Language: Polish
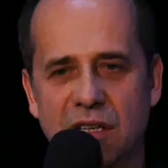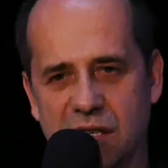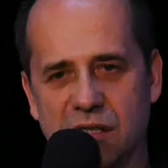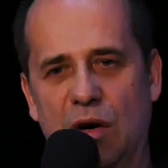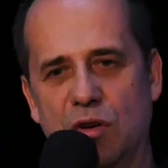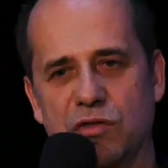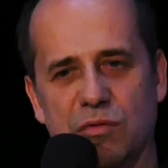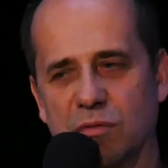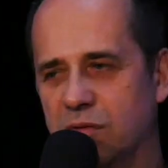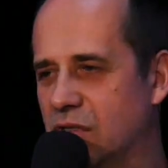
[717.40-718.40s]
jest
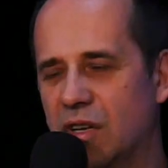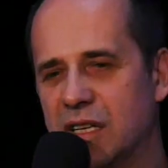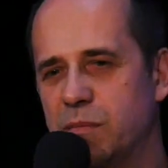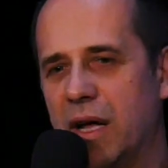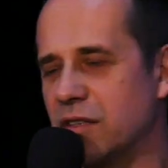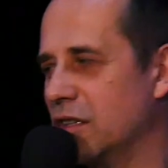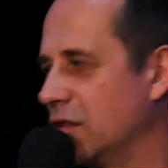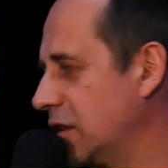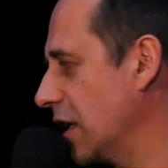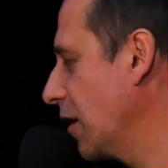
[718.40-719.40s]
Kościół. Coraz bardziej
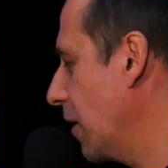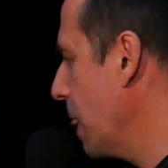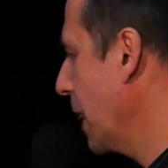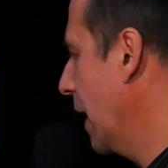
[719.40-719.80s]
do tego